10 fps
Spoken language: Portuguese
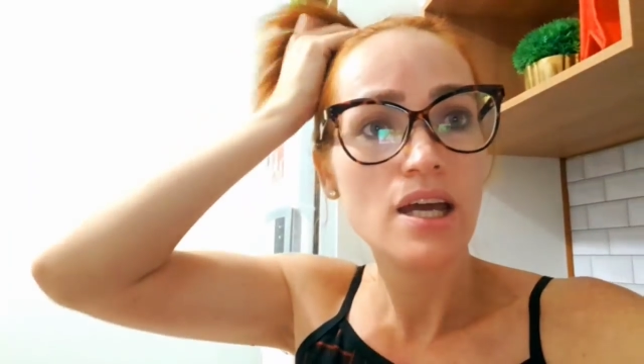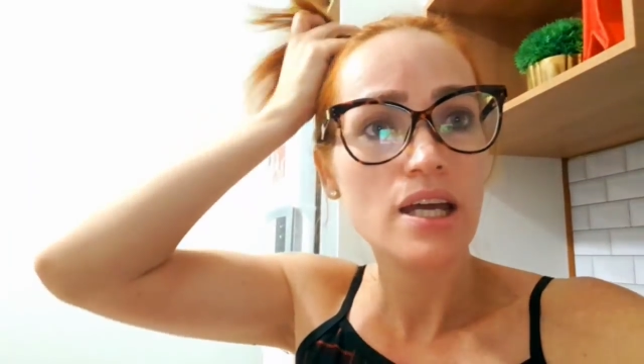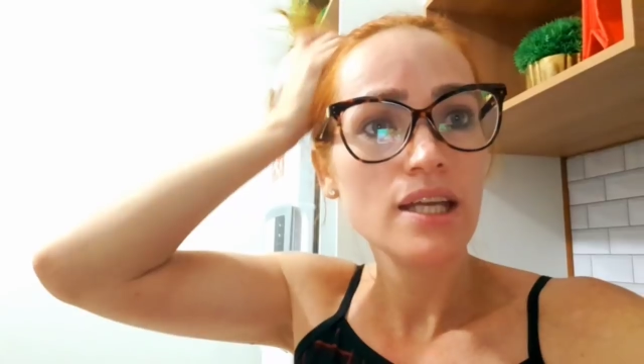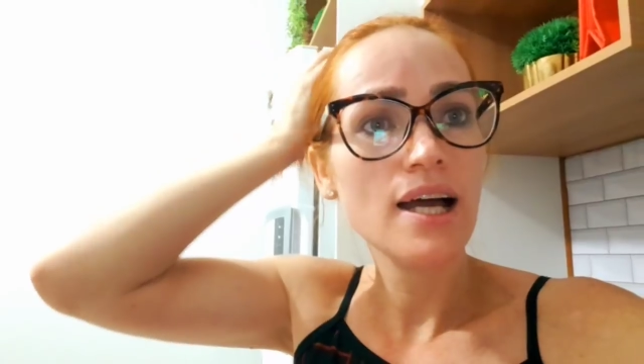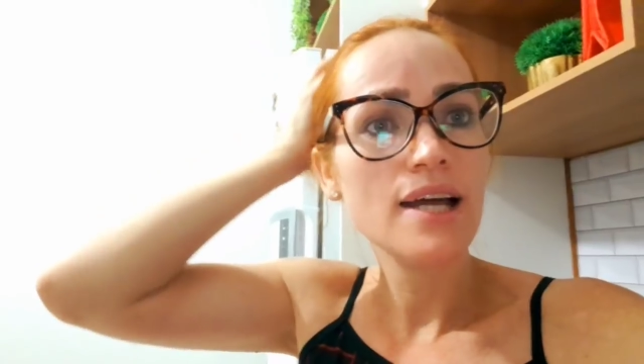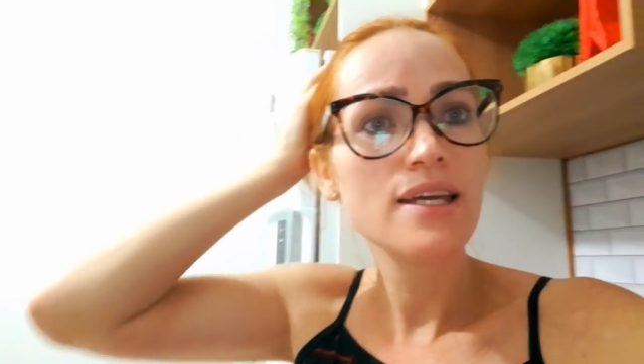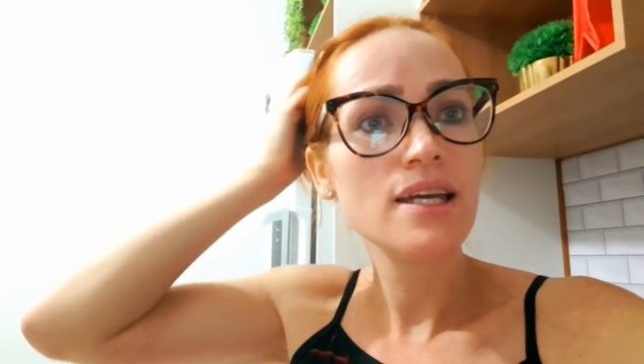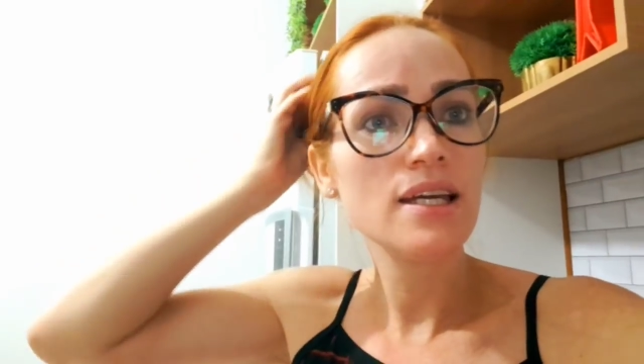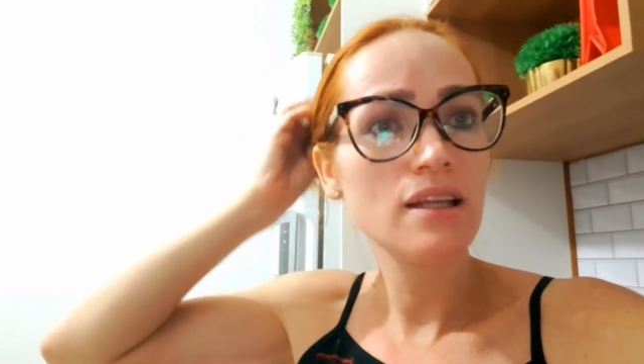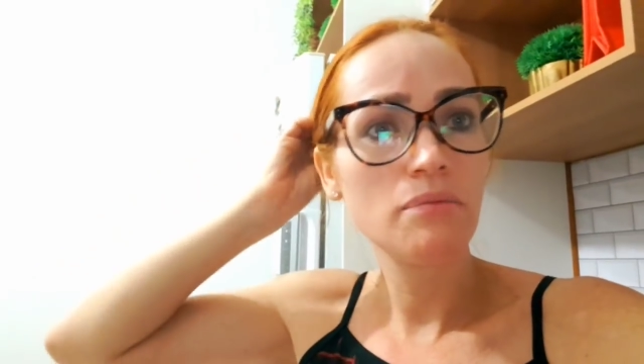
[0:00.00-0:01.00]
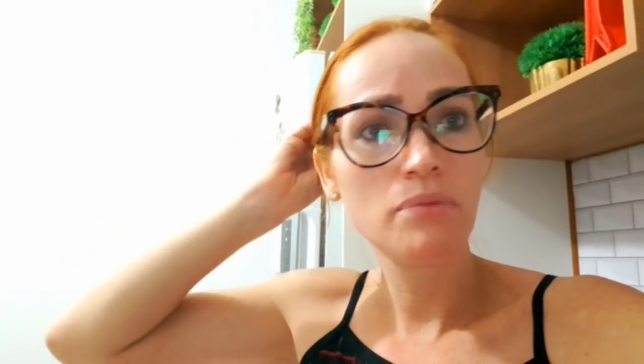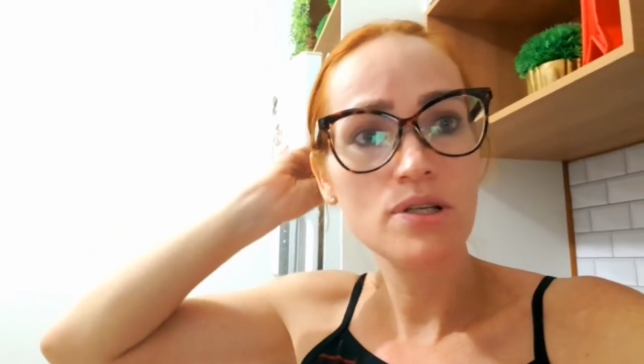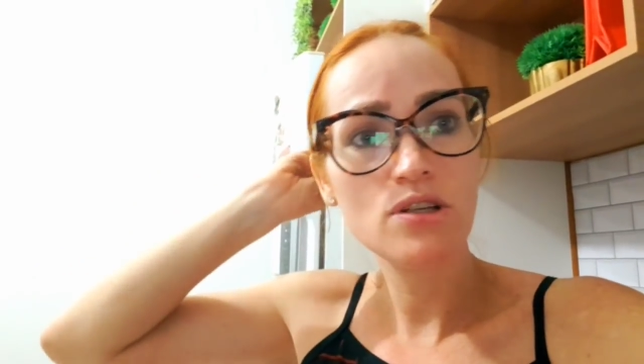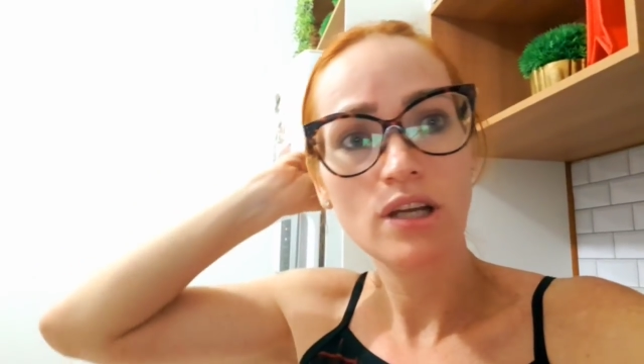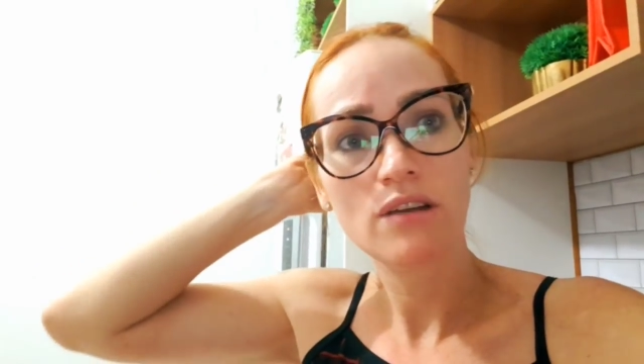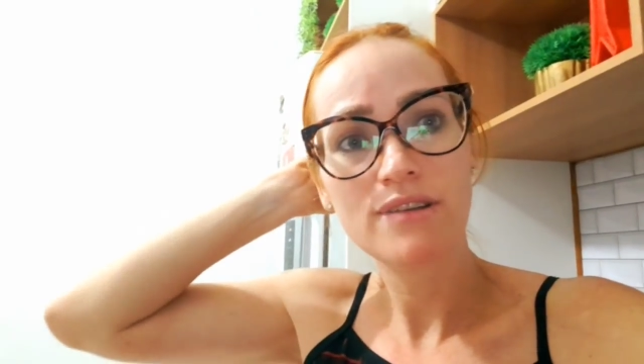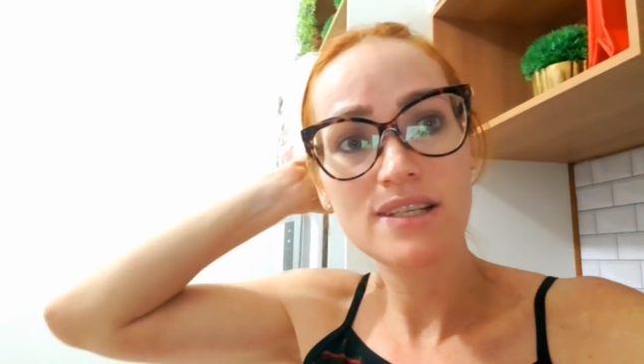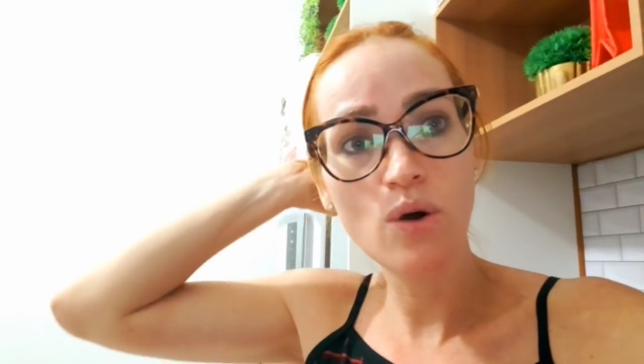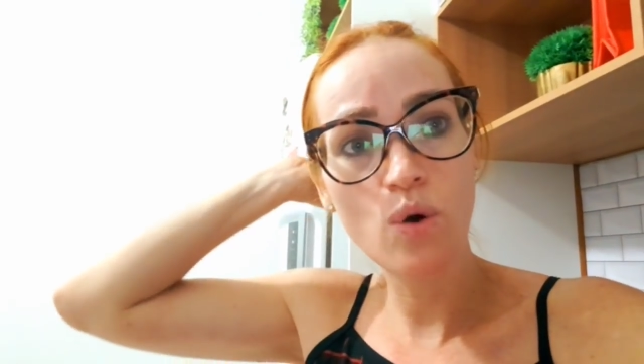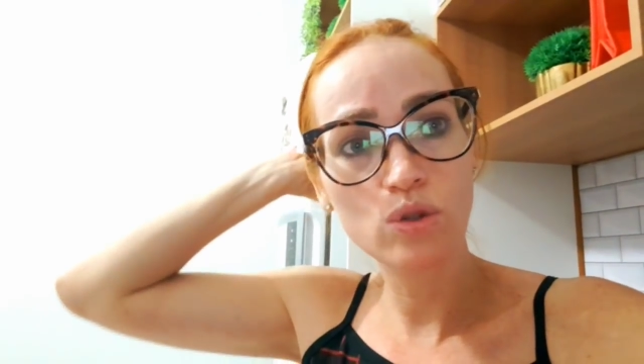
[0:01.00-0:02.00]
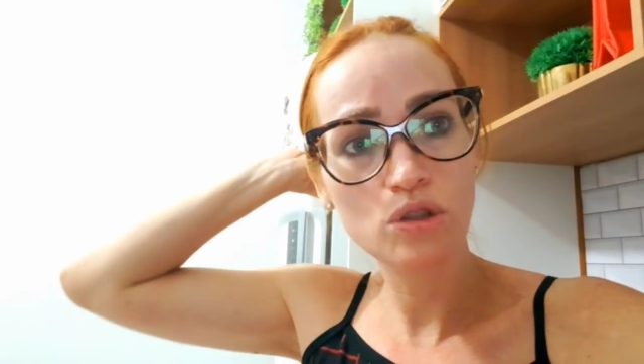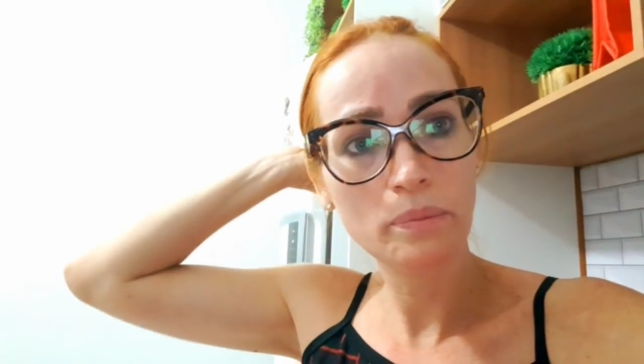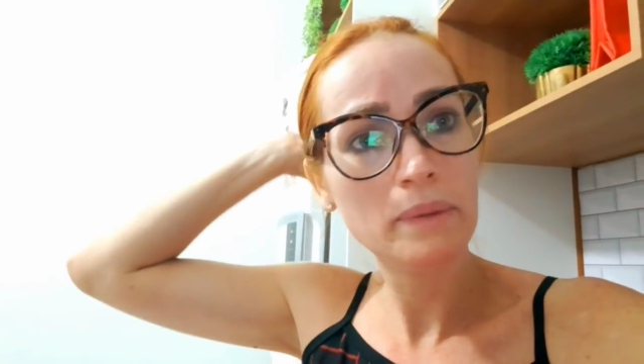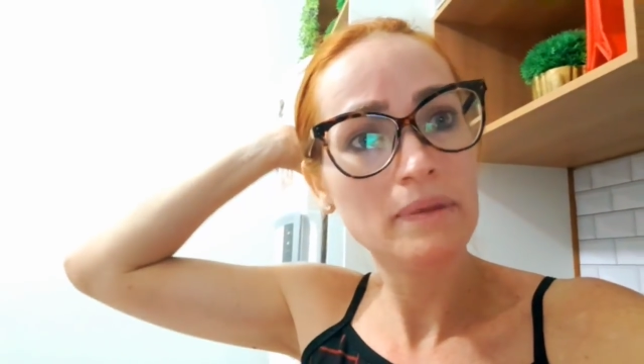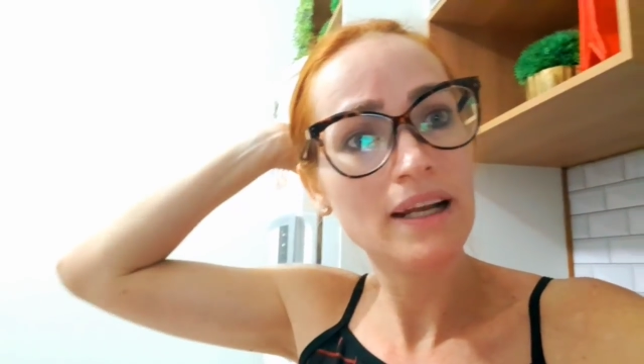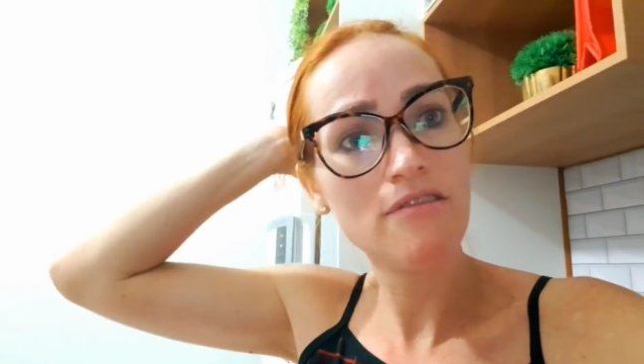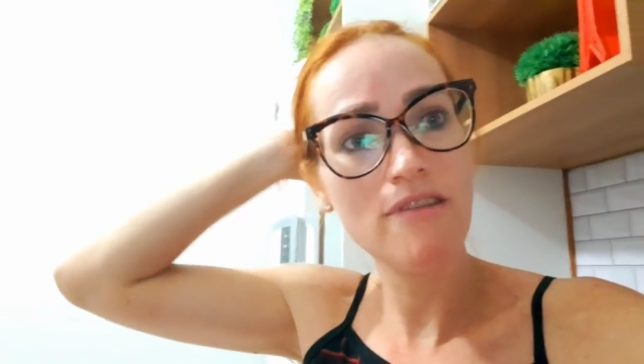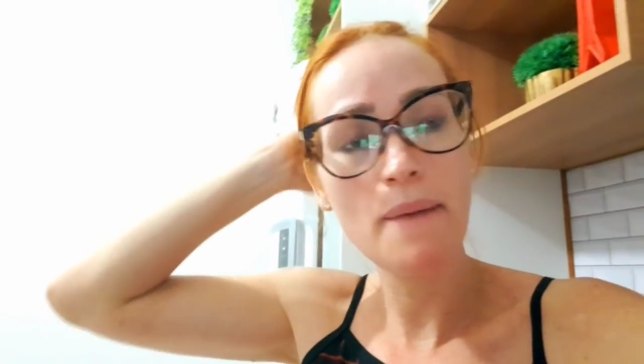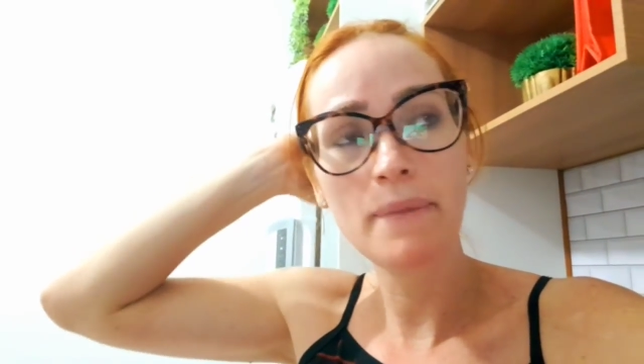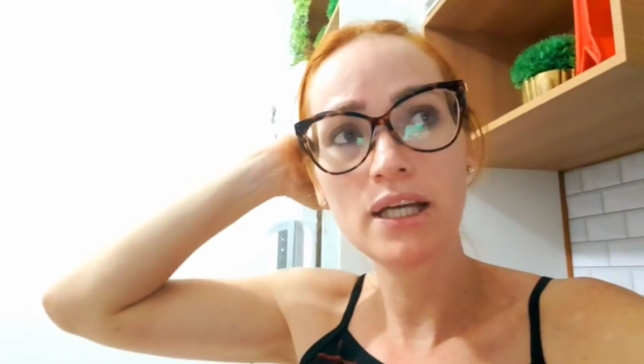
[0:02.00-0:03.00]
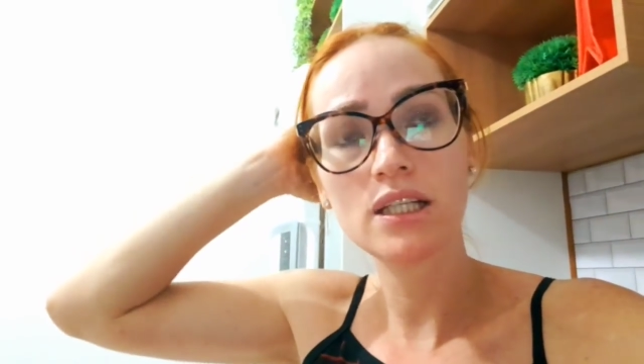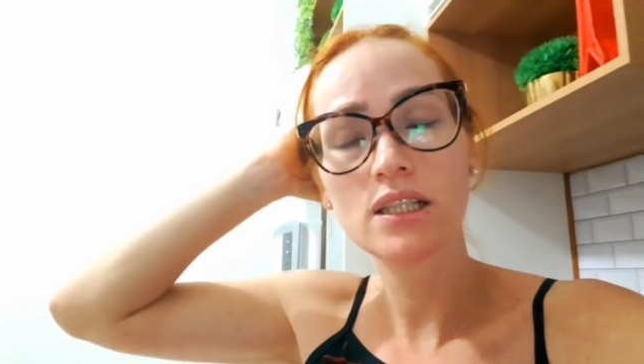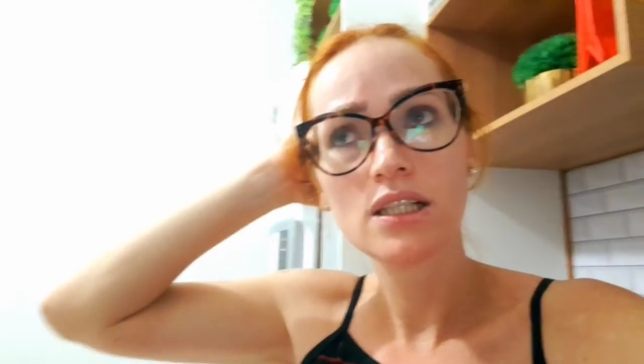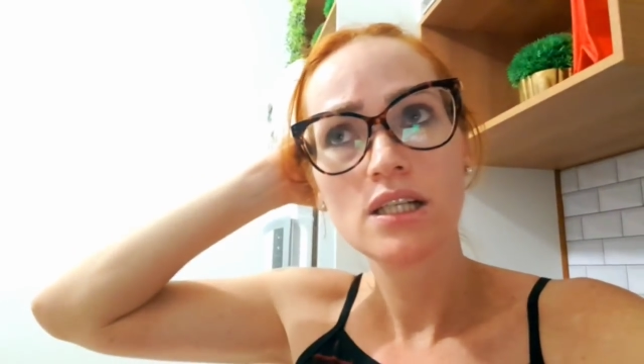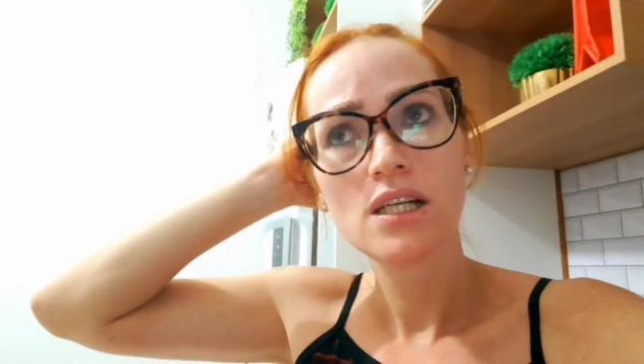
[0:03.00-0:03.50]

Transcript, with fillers: E daí depois eu tenho que fazer outro pra me levar amanhã.